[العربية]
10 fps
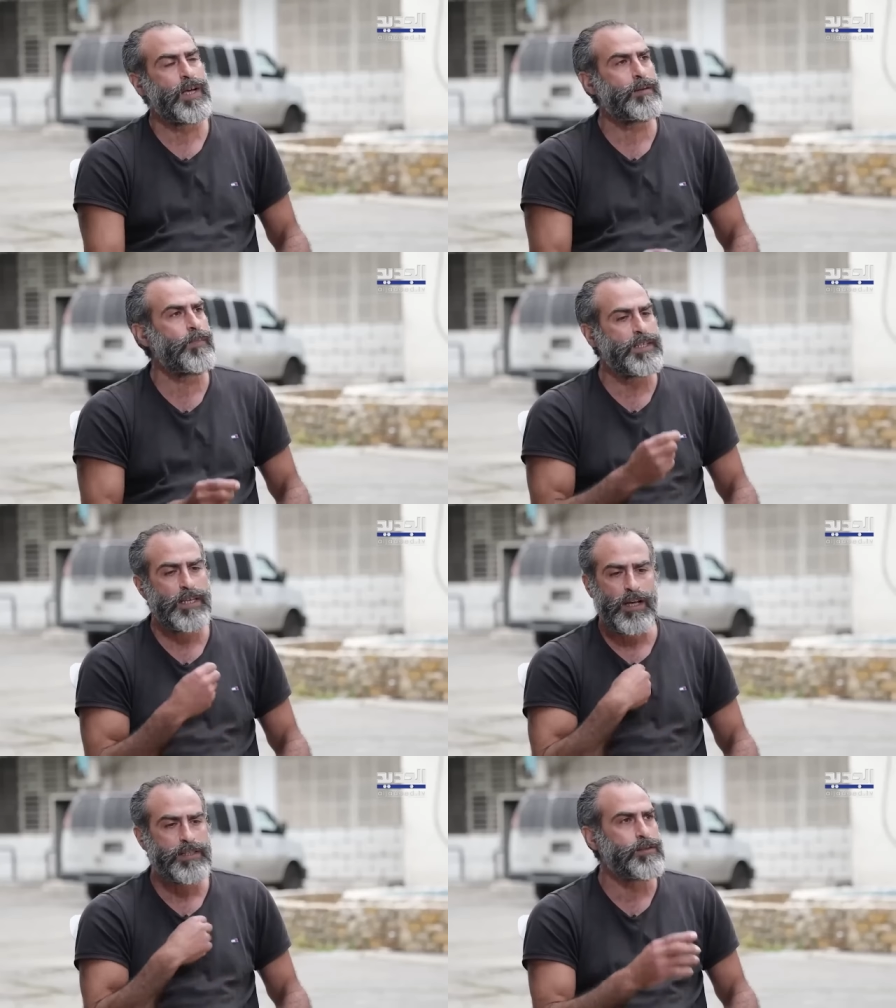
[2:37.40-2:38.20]
ما
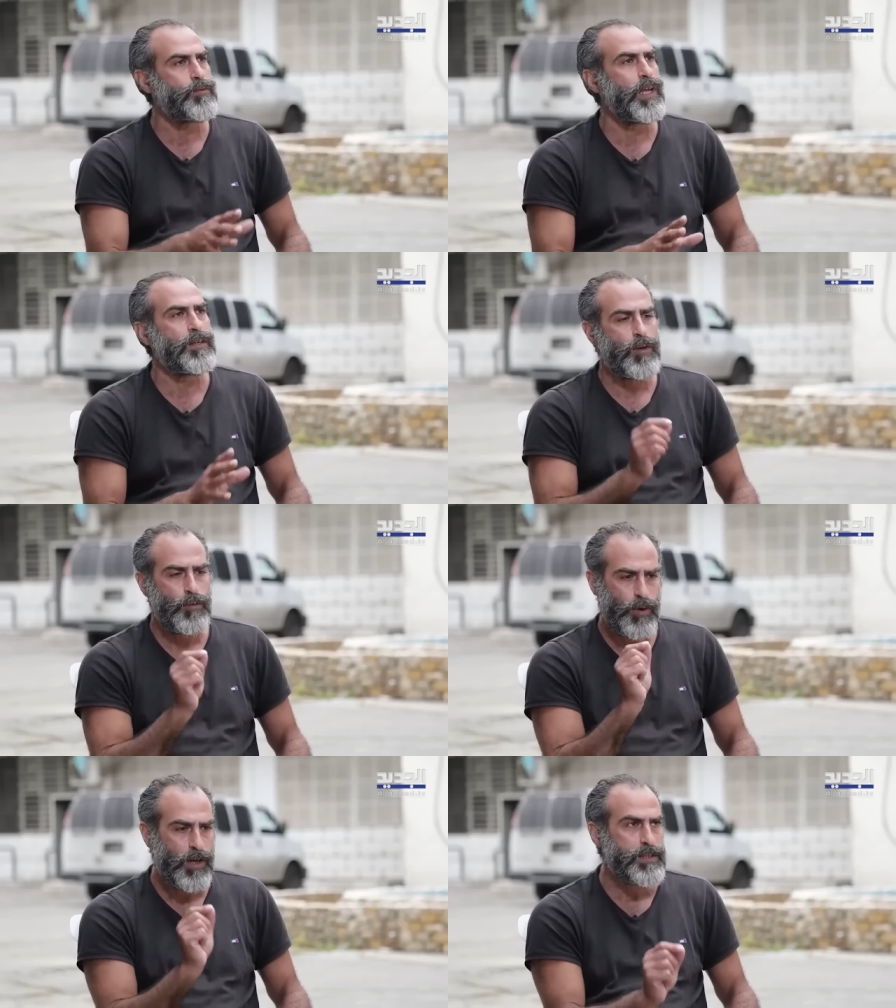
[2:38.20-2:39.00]
ماني قصده لانه
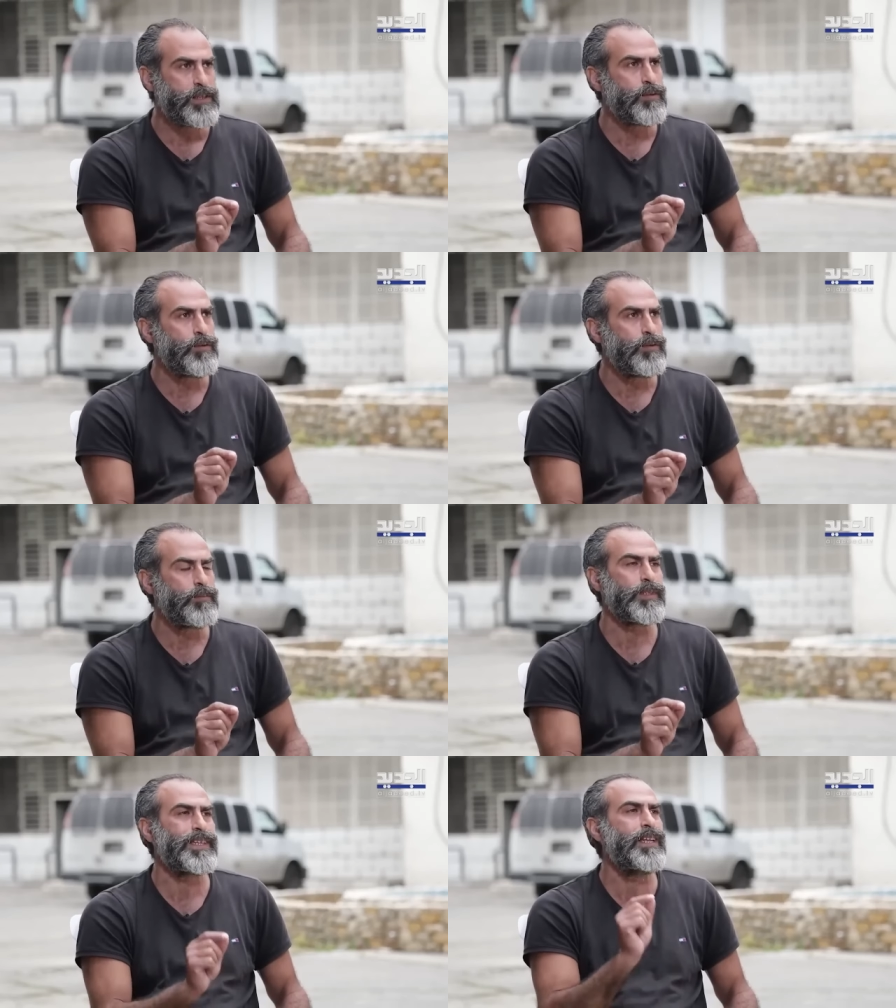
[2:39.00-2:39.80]
لو قصده
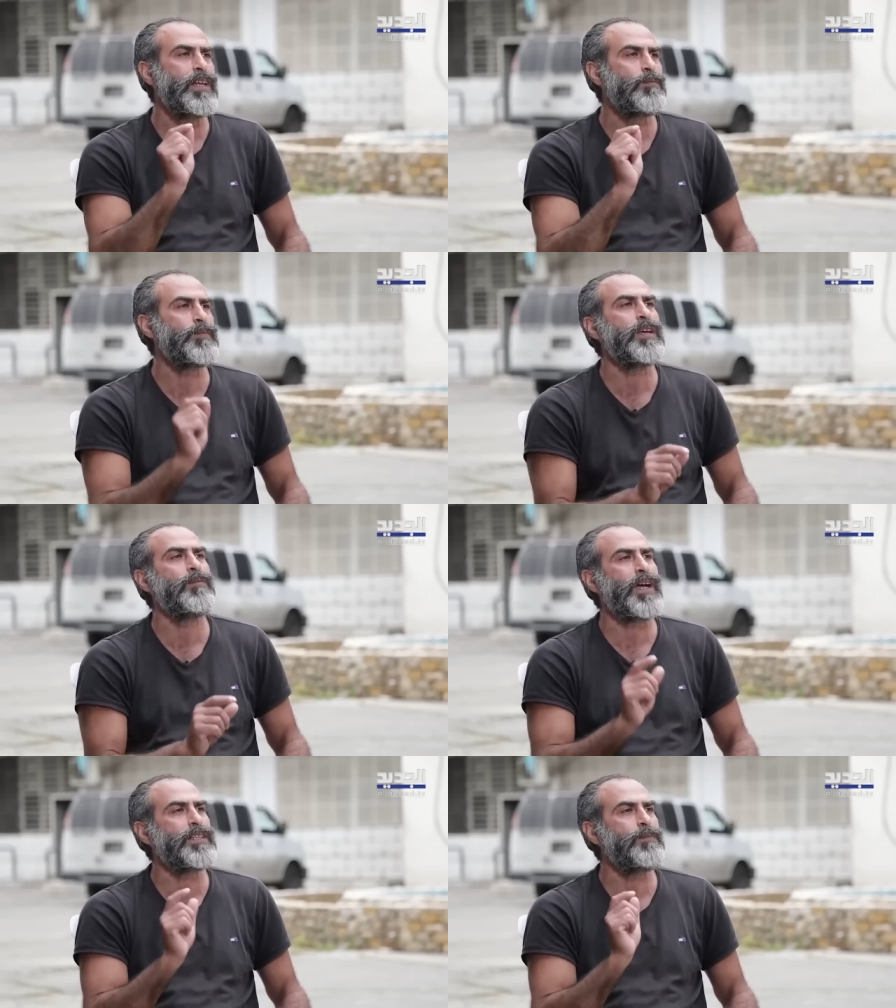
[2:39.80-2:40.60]
كل يوم
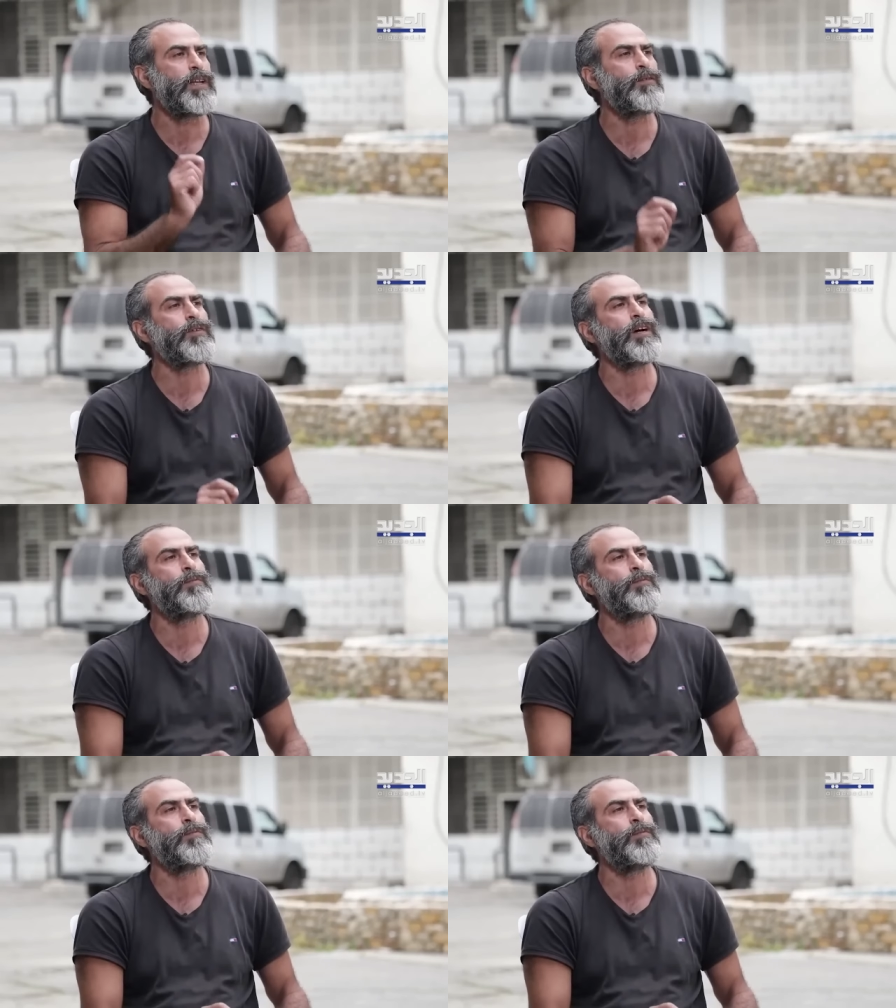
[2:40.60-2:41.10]
بنام وعندي مليون